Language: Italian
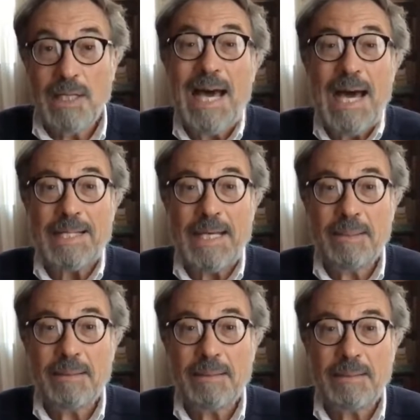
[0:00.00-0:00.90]

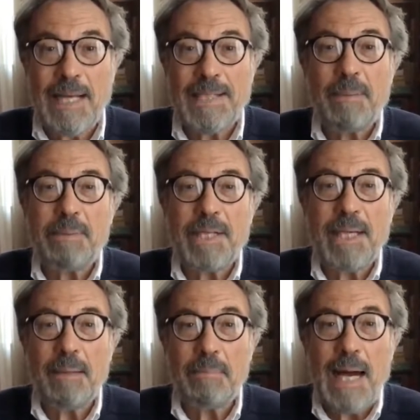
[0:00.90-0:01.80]
L'aria? L'aria
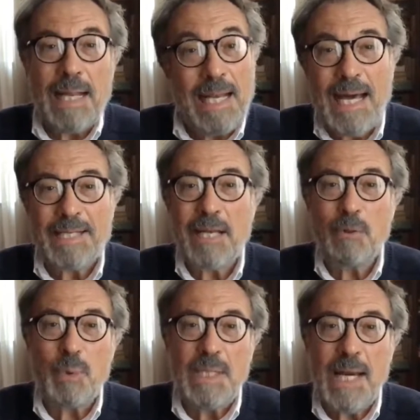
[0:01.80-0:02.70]
perché? L'aria
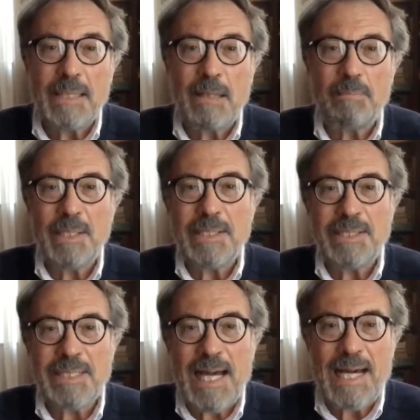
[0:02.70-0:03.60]
inquinata per gli
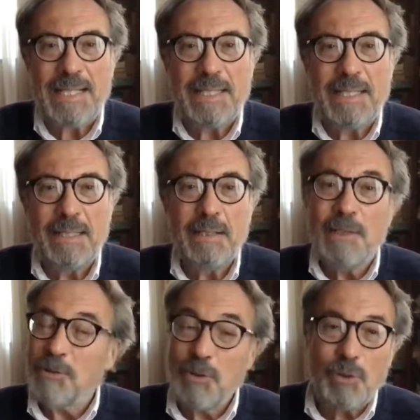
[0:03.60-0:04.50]
scarichi
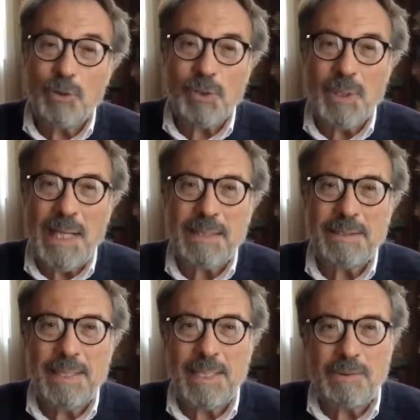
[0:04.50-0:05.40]
non
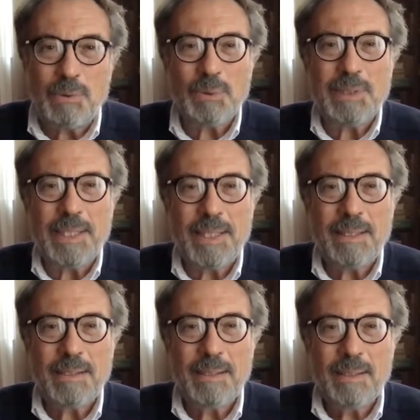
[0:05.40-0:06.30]
controllati delle
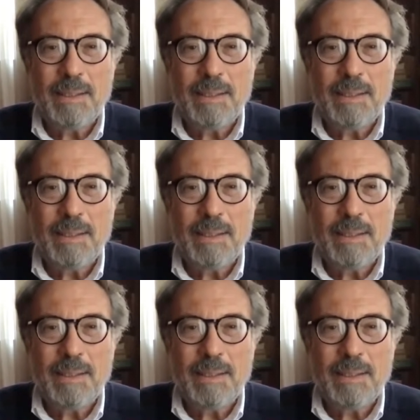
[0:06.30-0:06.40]
industrie.